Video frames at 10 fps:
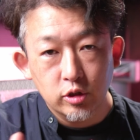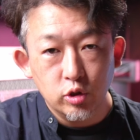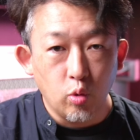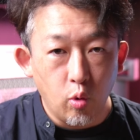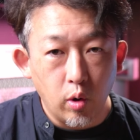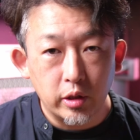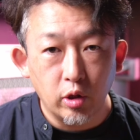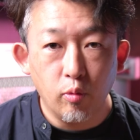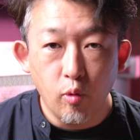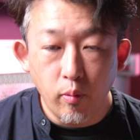ちょっと大
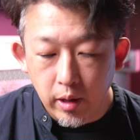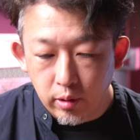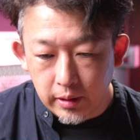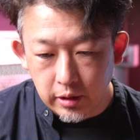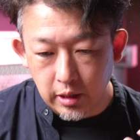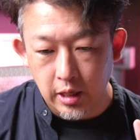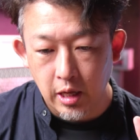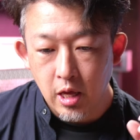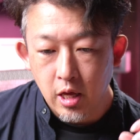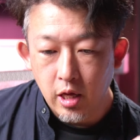型の
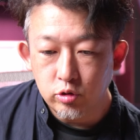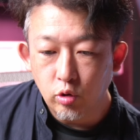モバイルバッテリー、